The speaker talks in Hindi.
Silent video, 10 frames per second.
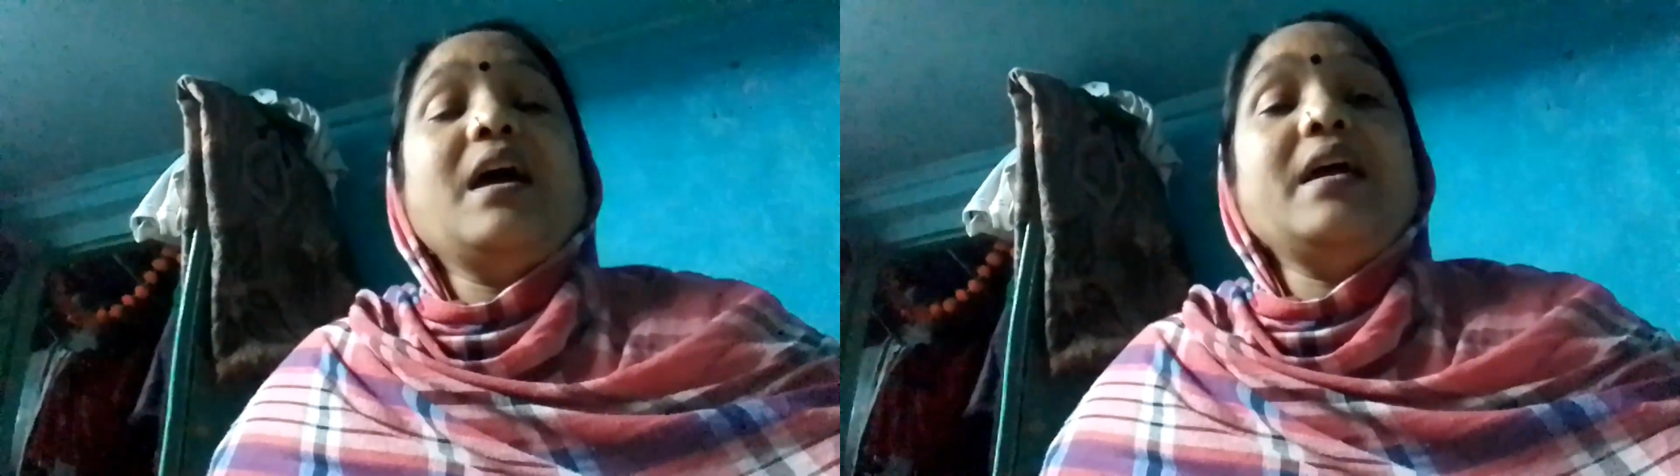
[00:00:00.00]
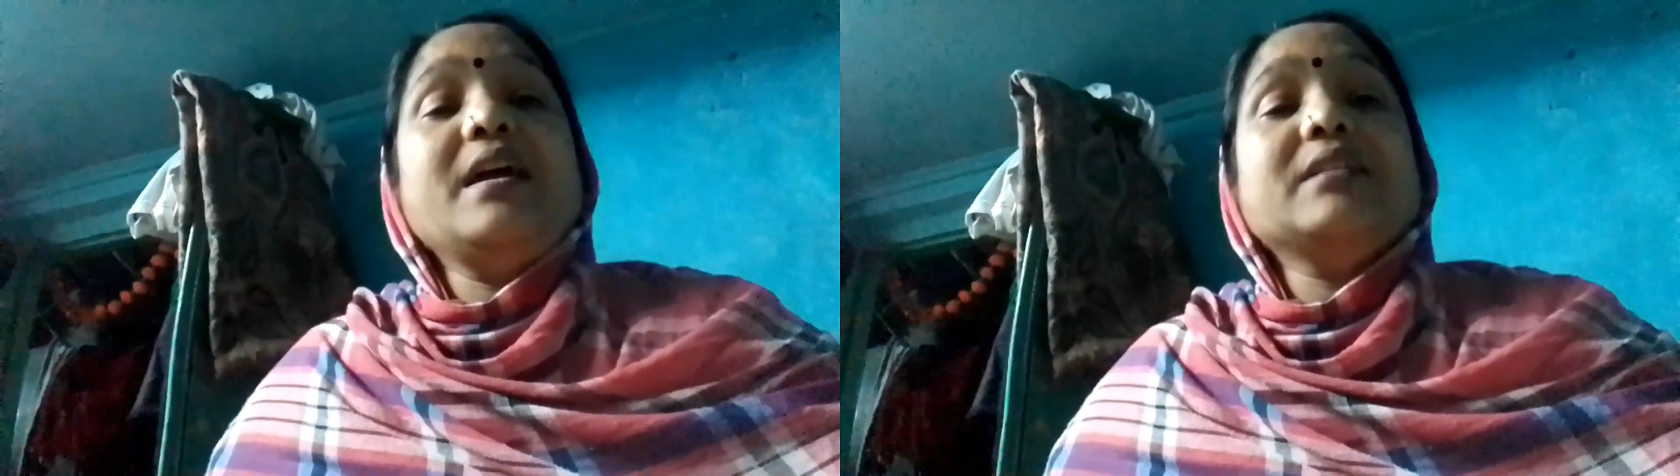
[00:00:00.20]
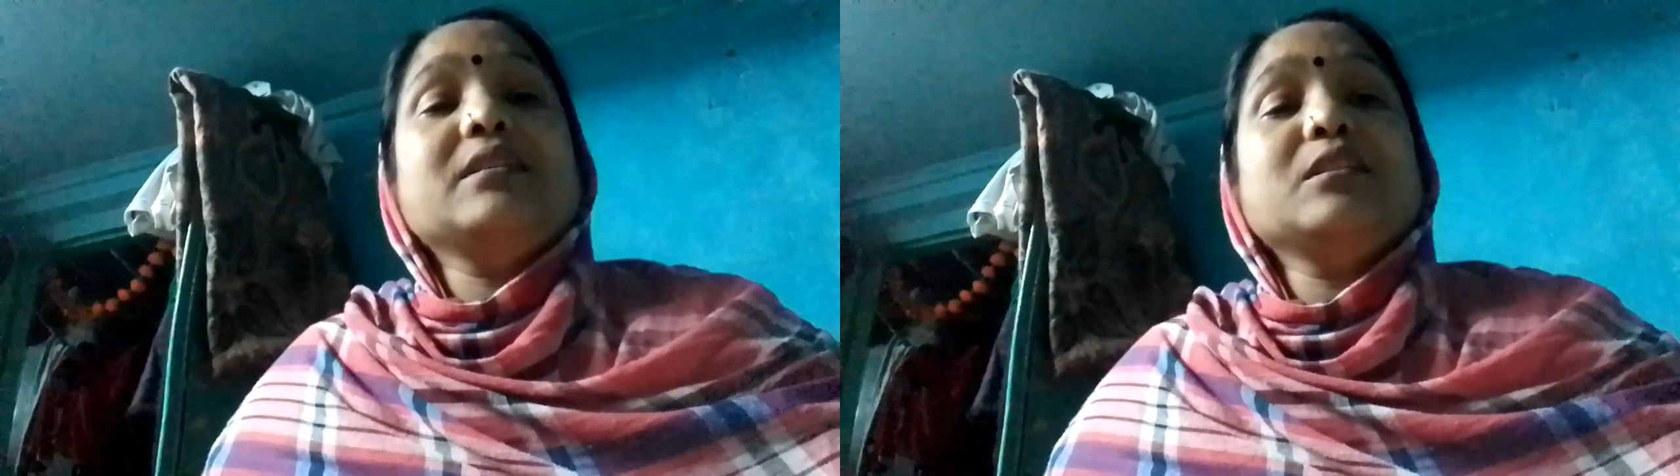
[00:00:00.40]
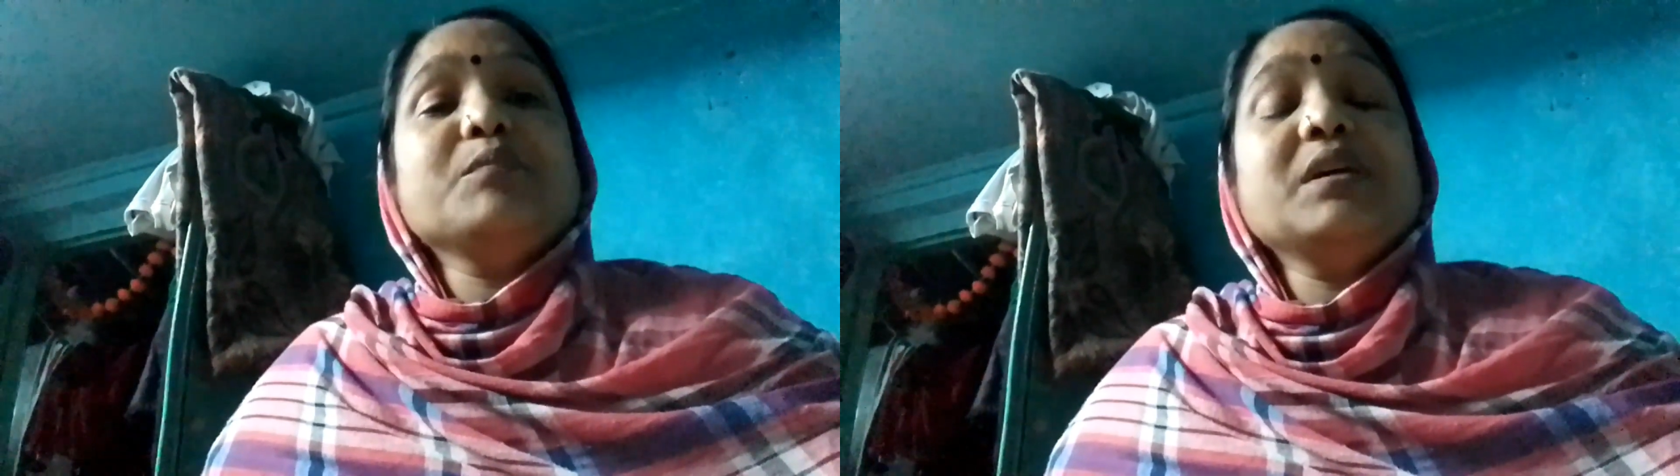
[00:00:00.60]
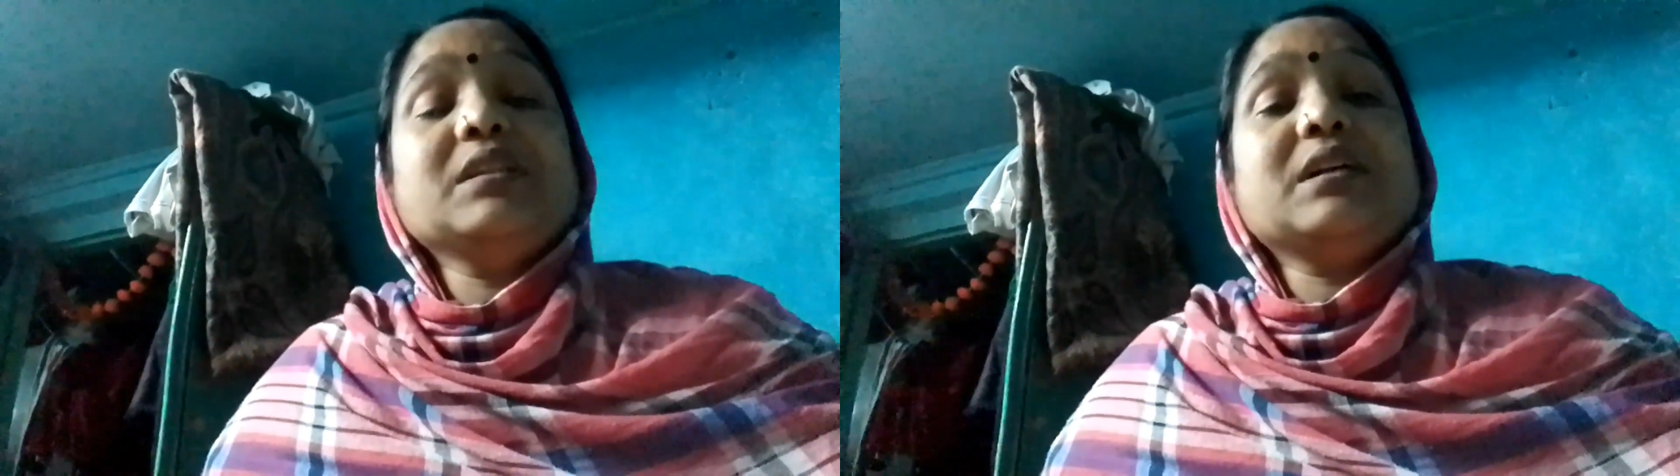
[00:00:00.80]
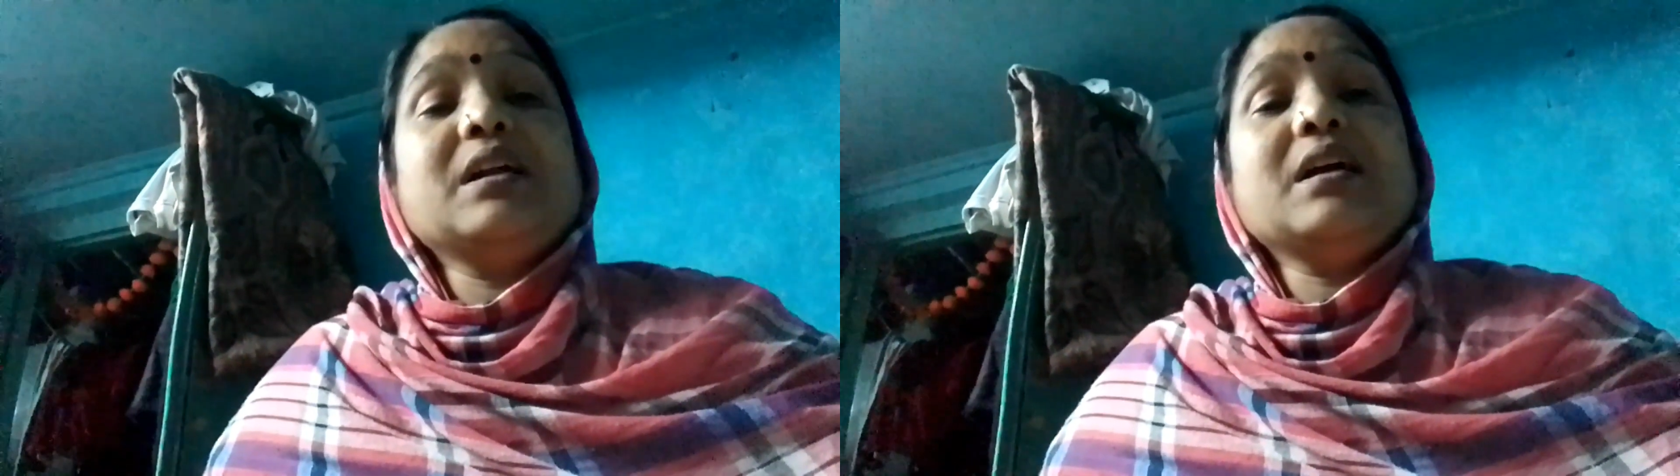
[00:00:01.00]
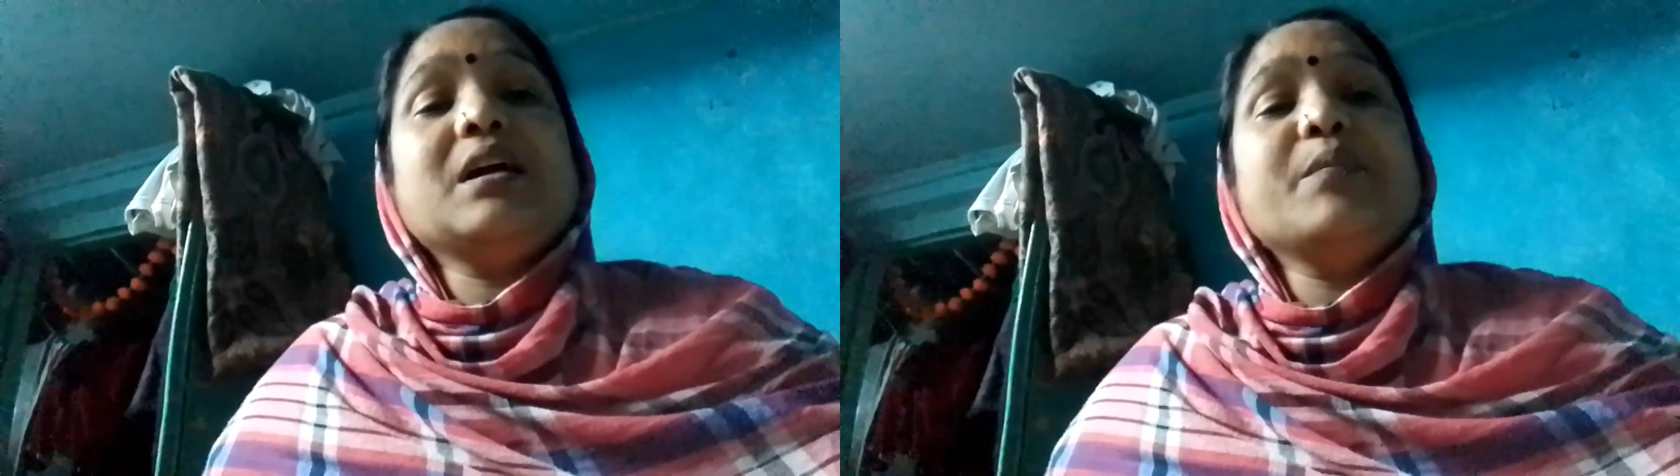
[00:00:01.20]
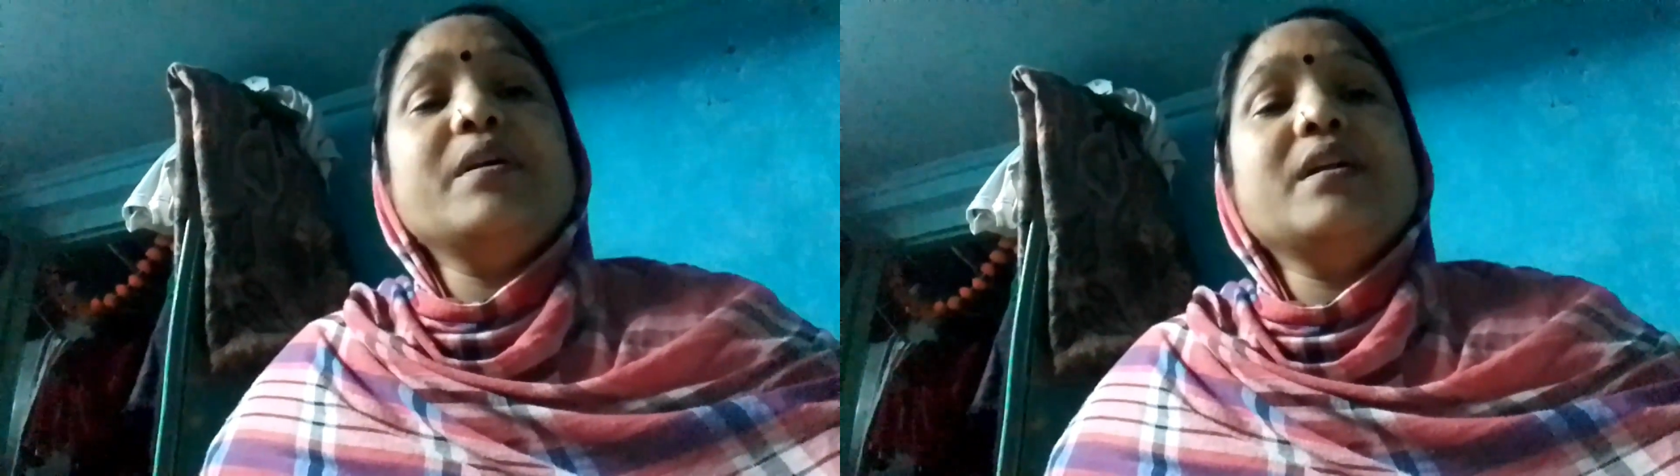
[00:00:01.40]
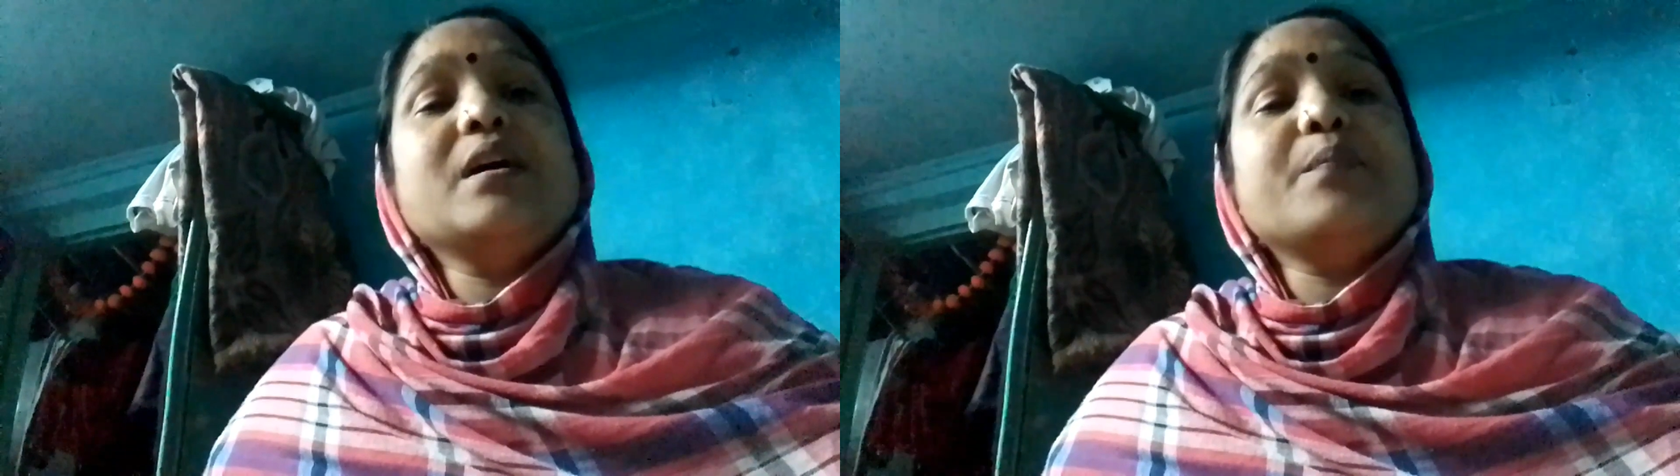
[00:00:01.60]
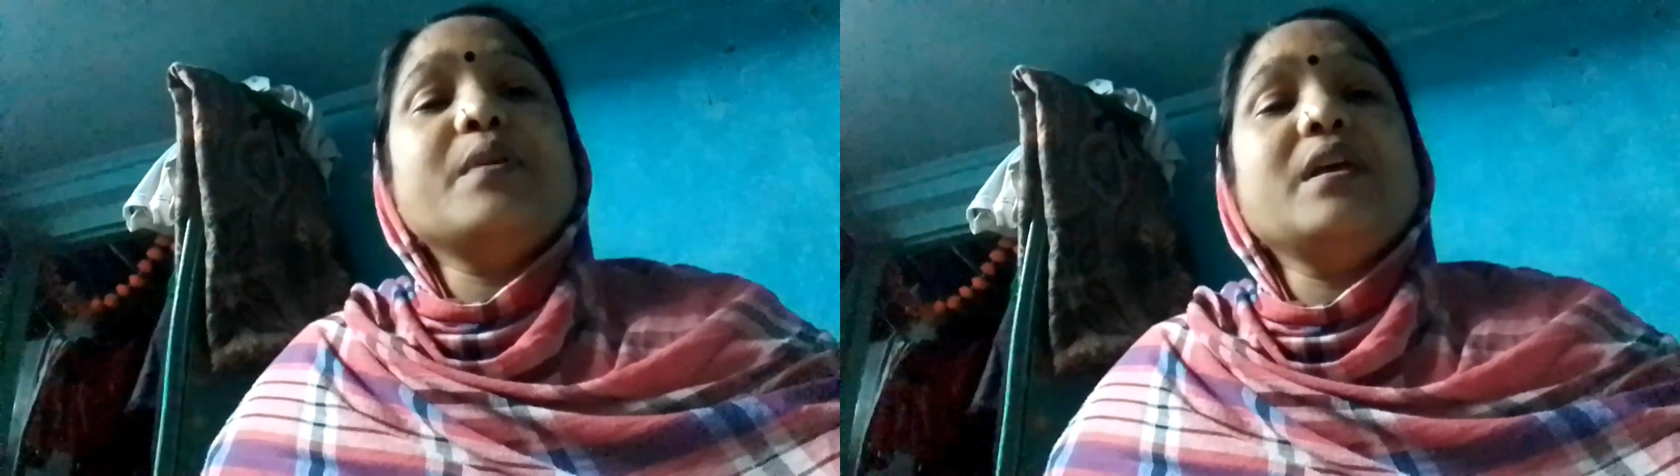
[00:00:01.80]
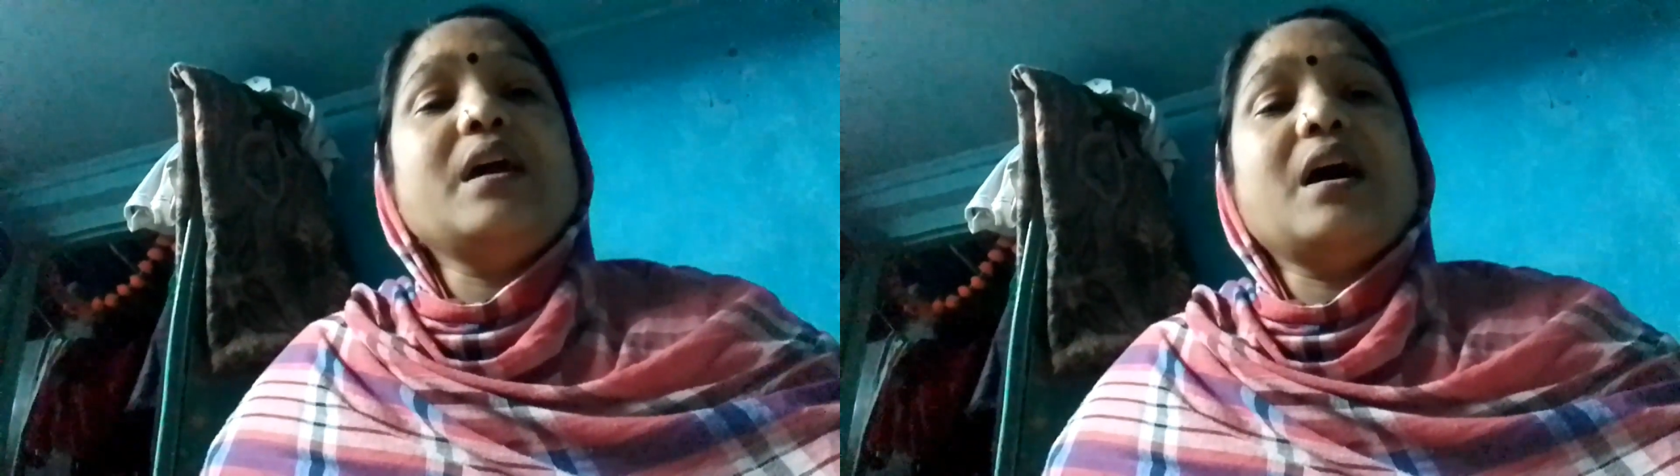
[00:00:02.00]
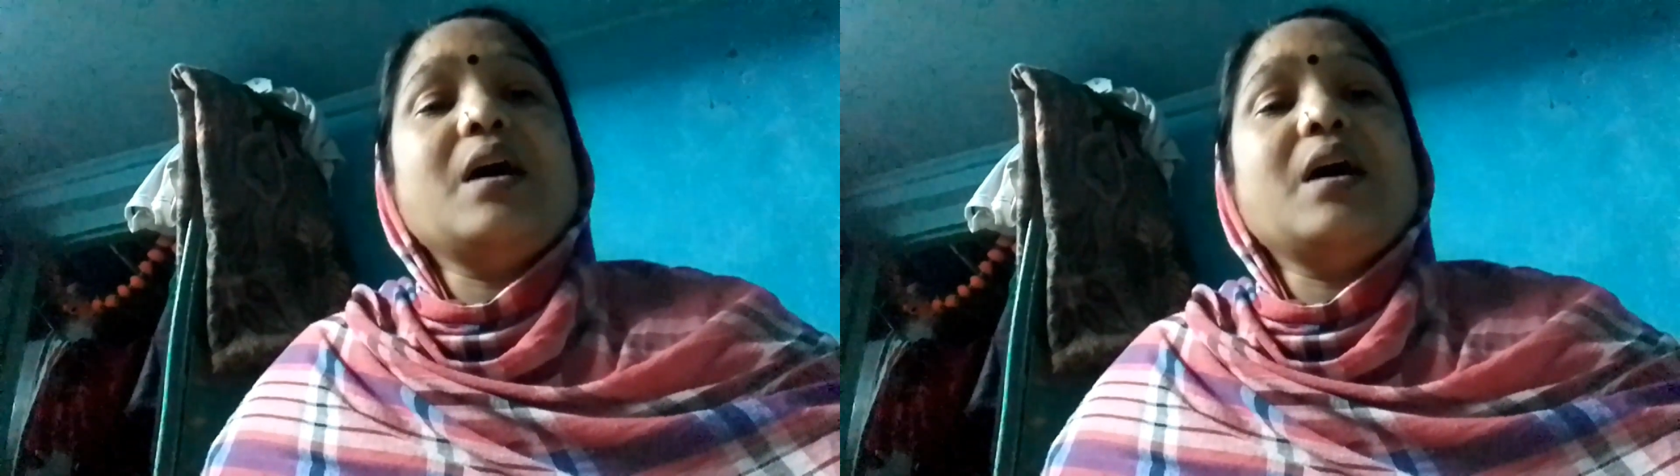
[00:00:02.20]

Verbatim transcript: अतीत मत कर घमंड अपने